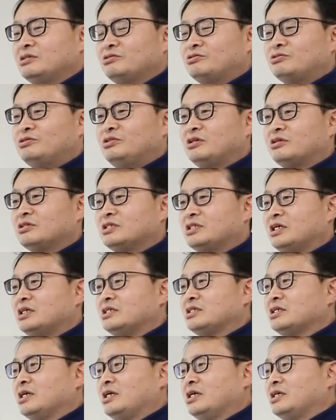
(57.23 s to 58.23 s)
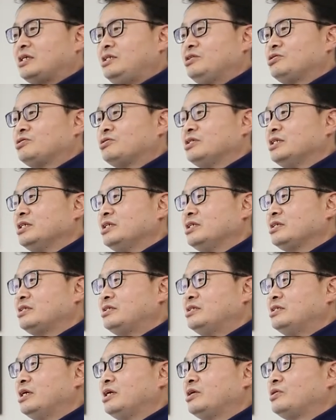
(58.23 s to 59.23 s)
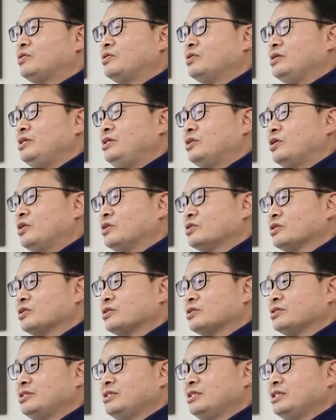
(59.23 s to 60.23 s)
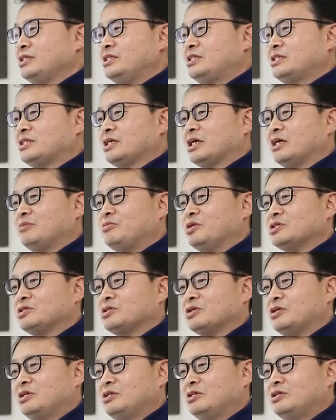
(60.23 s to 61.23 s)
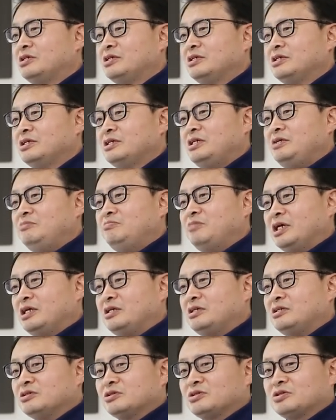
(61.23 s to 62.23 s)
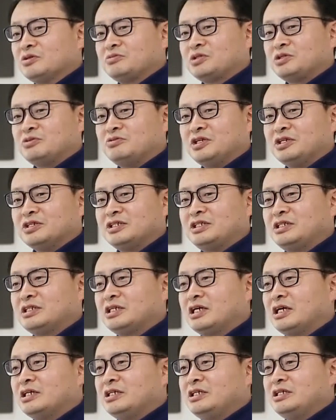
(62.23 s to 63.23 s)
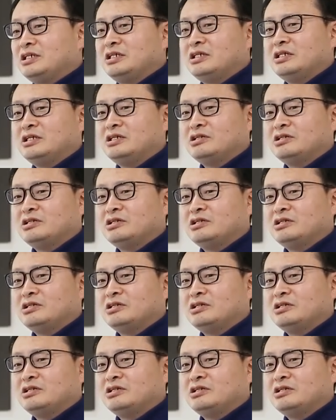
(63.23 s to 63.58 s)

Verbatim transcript: 운영체제 기술이 그대로 이어져서 쓰이기 시작하면서 인베디드 소프트웨어 시장이